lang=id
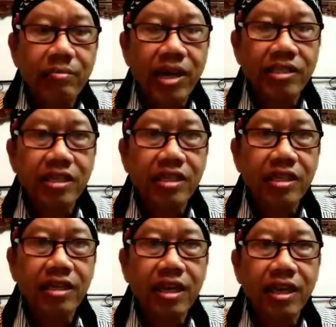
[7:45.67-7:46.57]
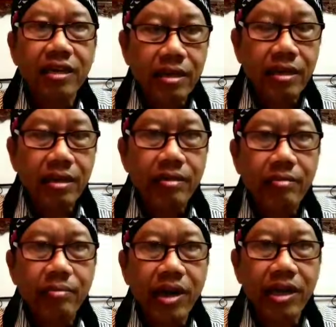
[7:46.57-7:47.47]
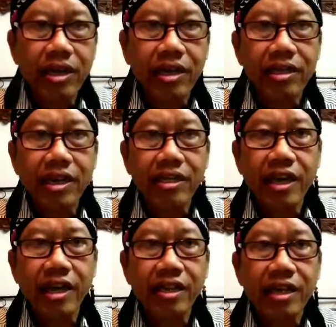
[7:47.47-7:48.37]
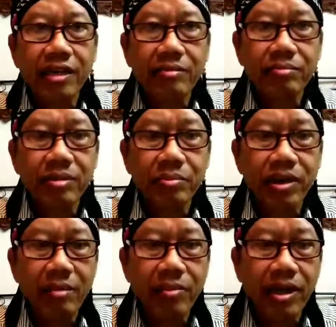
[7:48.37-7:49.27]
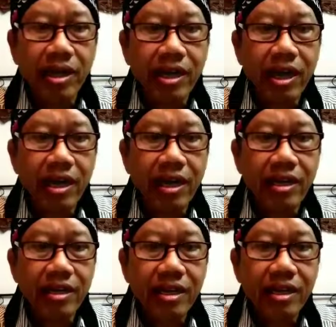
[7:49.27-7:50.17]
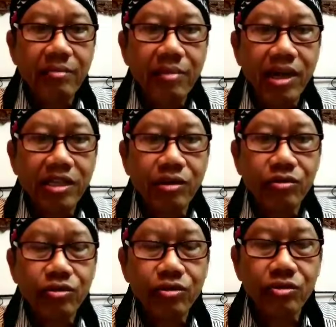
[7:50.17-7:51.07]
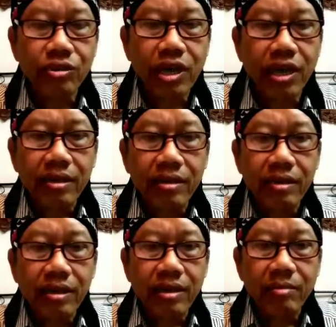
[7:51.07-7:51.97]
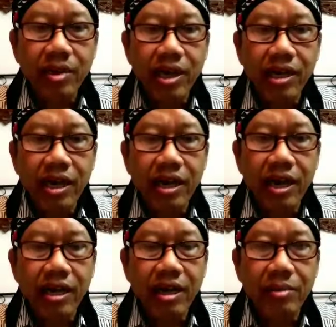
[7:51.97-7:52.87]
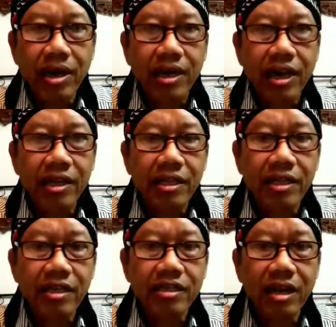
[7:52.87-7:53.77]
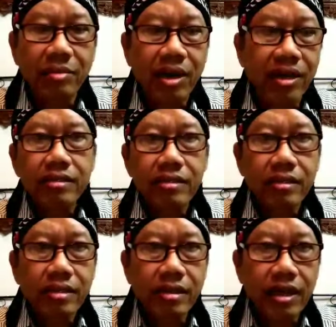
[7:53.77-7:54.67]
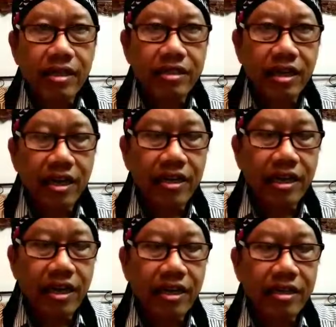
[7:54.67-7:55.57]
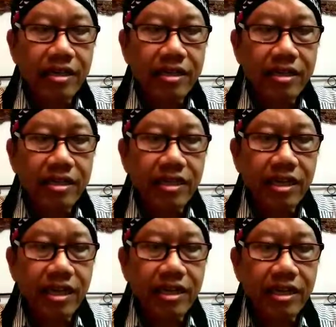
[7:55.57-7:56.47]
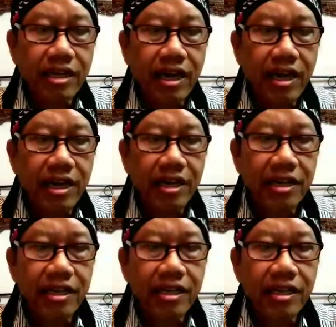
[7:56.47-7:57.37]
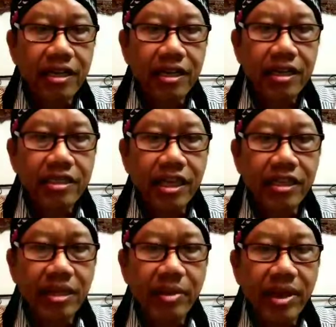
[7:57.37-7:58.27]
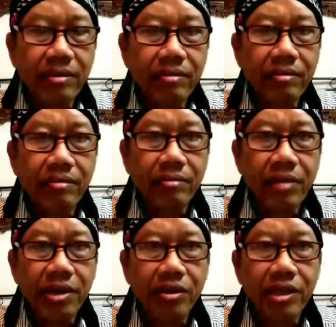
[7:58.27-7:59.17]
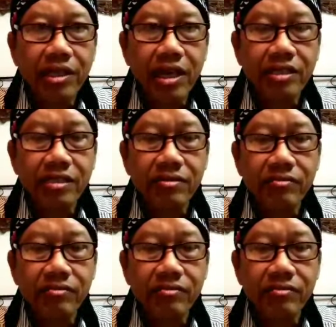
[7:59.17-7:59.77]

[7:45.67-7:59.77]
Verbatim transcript: Pasti tidak. Pada kenyataannya, beberapa negara masih rusuh juga, padahal agama rakyatnya sama. Dan jangan heran ketika di negara ini sentimen mayoritas